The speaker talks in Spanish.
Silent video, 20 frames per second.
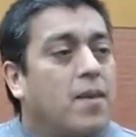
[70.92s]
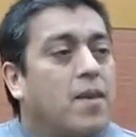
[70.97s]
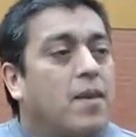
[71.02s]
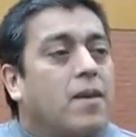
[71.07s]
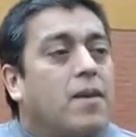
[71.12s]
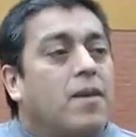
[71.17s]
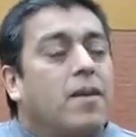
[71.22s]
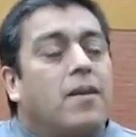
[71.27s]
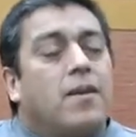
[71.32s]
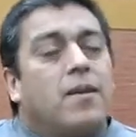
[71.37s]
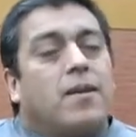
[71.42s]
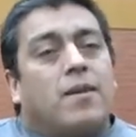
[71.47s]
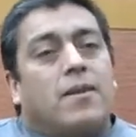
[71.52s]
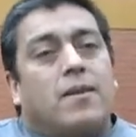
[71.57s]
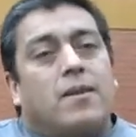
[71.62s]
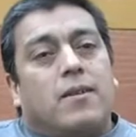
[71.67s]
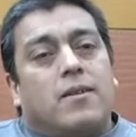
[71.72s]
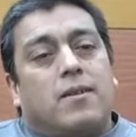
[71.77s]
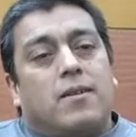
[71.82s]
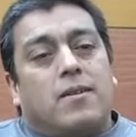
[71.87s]
del teléfono
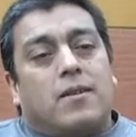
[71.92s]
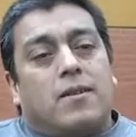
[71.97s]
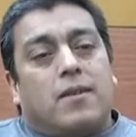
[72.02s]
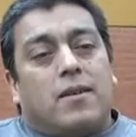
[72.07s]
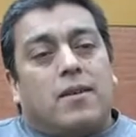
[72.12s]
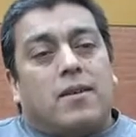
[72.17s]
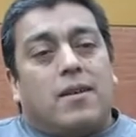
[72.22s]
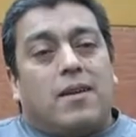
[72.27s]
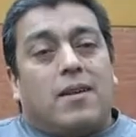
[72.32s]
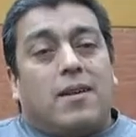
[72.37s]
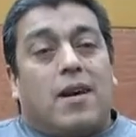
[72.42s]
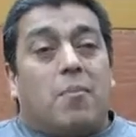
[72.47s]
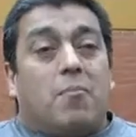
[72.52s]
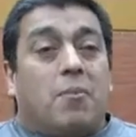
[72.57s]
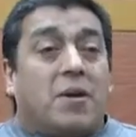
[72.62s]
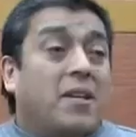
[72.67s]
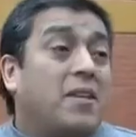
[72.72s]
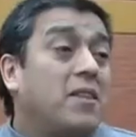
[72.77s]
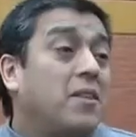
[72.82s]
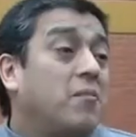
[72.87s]
arriba?
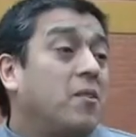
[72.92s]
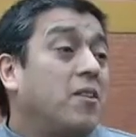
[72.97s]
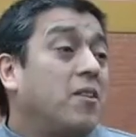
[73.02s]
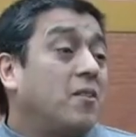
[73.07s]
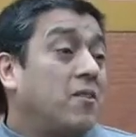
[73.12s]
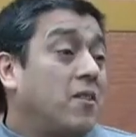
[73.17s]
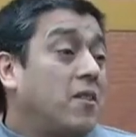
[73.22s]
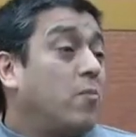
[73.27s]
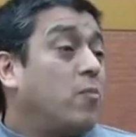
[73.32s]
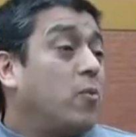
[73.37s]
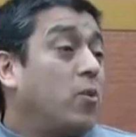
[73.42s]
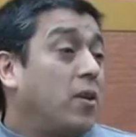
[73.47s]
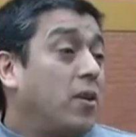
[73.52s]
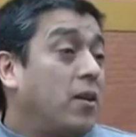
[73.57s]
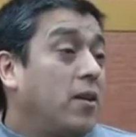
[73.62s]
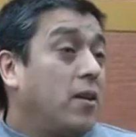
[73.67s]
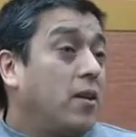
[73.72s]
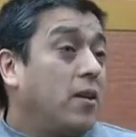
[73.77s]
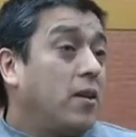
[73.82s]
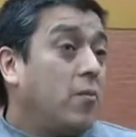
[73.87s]
Aparentemente sí,
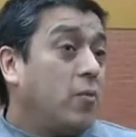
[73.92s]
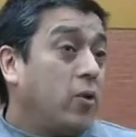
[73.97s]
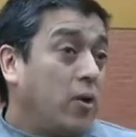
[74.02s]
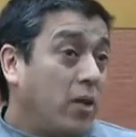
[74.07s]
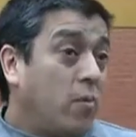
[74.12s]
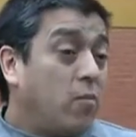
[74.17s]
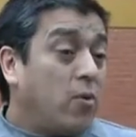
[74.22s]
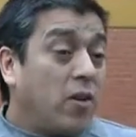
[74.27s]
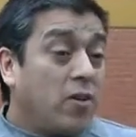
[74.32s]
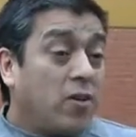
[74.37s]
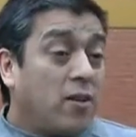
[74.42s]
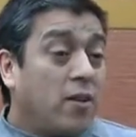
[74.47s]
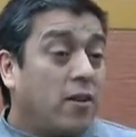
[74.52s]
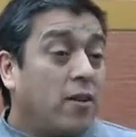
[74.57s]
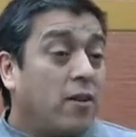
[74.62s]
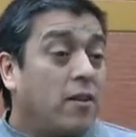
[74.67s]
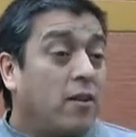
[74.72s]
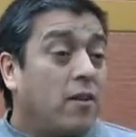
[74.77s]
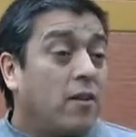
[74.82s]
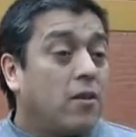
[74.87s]
porque por ejemplo
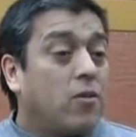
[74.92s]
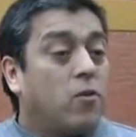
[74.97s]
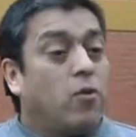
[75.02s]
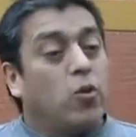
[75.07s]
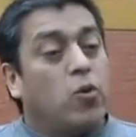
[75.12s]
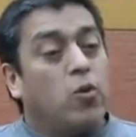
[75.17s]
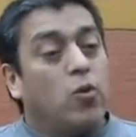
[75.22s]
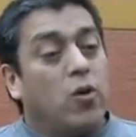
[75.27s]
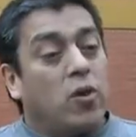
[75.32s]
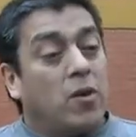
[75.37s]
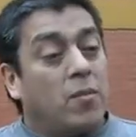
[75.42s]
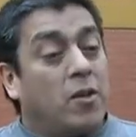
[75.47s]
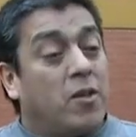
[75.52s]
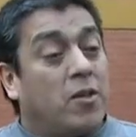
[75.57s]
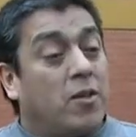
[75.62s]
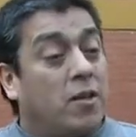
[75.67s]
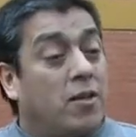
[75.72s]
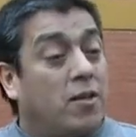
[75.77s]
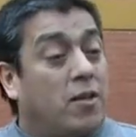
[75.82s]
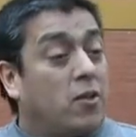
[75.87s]
ayer nos estuvo
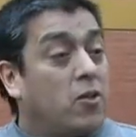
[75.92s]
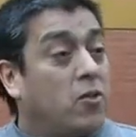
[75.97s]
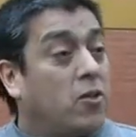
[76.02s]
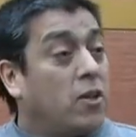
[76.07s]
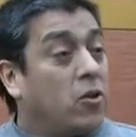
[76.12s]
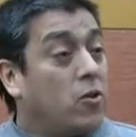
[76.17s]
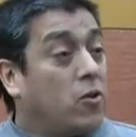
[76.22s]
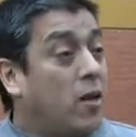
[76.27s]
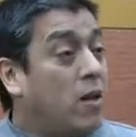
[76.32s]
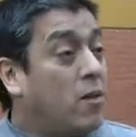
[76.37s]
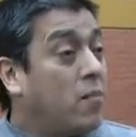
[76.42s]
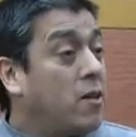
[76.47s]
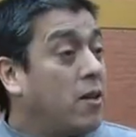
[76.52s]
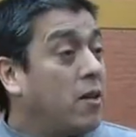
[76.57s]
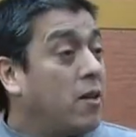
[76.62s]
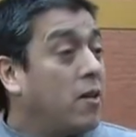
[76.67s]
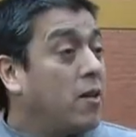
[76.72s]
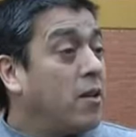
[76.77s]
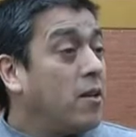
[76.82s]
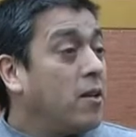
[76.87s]
llamando la directora toda la
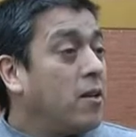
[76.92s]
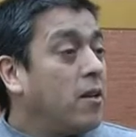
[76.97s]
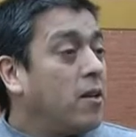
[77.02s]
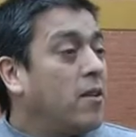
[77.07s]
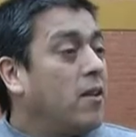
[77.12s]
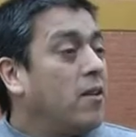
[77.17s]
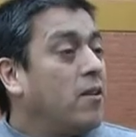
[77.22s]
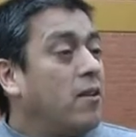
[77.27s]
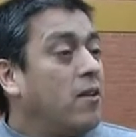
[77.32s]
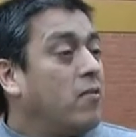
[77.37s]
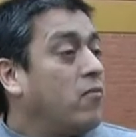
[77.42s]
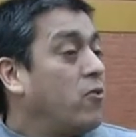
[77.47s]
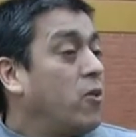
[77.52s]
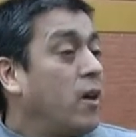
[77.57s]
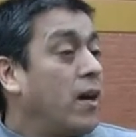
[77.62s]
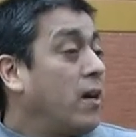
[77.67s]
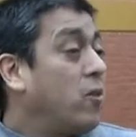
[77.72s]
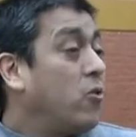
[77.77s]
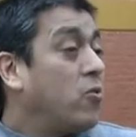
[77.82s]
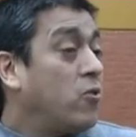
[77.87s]
mañana y el teléfono
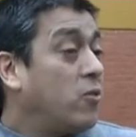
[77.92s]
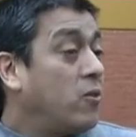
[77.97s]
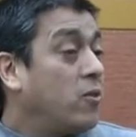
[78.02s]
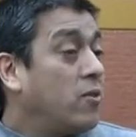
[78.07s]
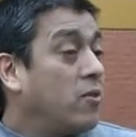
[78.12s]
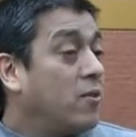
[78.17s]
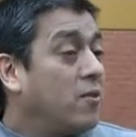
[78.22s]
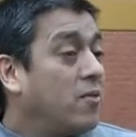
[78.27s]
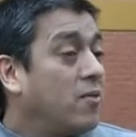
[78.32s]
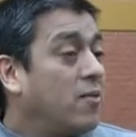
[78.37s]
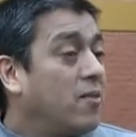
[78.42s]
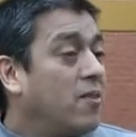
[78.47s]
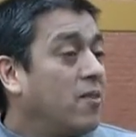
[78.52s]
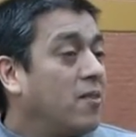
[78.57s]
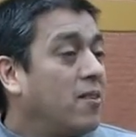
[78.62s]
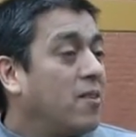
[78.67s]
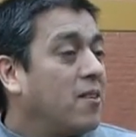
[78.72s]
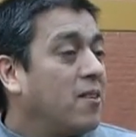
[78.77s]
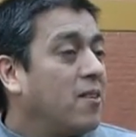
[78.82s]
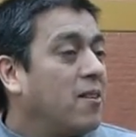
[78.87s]
acá no sonó.
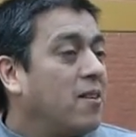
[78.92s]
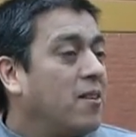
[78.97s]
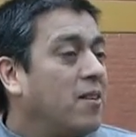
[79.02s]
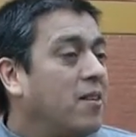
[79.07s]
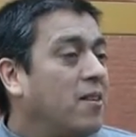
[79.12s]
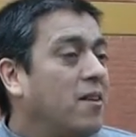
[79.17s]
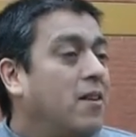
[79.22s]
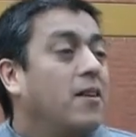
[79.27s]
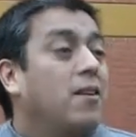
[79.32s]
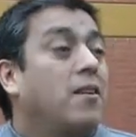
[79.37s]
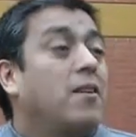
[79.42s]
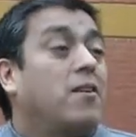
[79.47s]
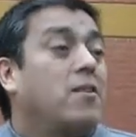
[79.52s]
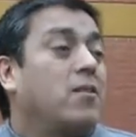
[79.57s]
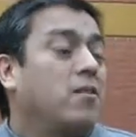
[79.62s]
Eh,